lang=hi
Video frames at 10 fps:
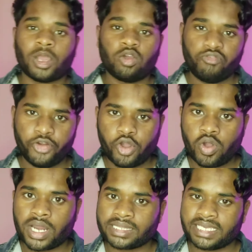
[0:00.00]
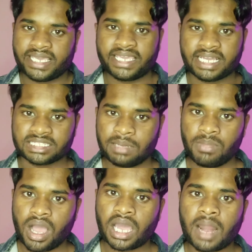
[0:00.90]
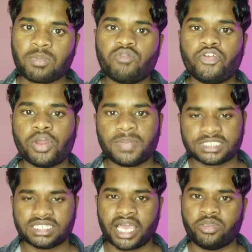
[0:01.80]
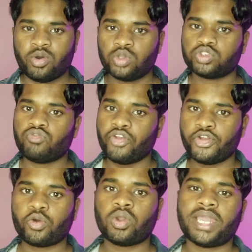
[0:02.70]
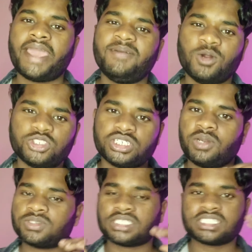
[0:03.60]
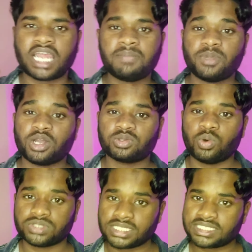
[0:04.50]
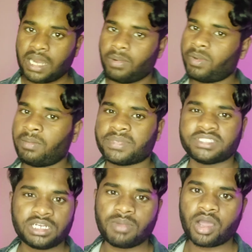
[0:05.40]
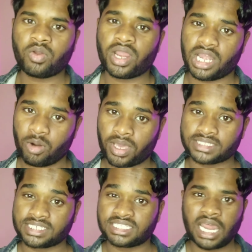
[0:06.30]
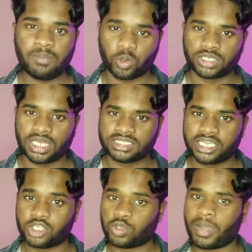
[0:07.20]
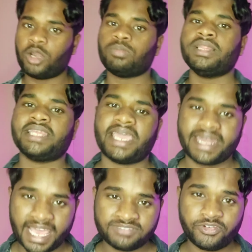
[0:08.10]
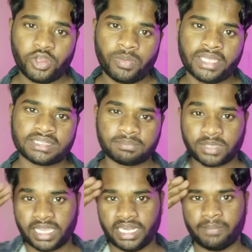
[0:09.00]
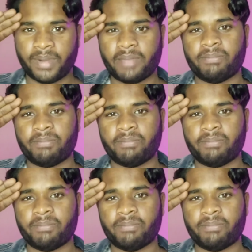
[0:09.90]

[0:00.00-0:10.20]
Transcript: तो भाई लोग वीडियो को करते हैं यहीं खत्म अगर आपको वीडियो पसंद आई हो तो वीडियो को लाइक और चैनल को सब्सक्राइब कर दो सब्सक्राइब के बटन पर सिर मारो या लौड़ा सब्सक्राइब हो जाना चाहिए तो भाई लोग मिलते हैं नेक्स्ट वीडियो में तब तक के लिए बाय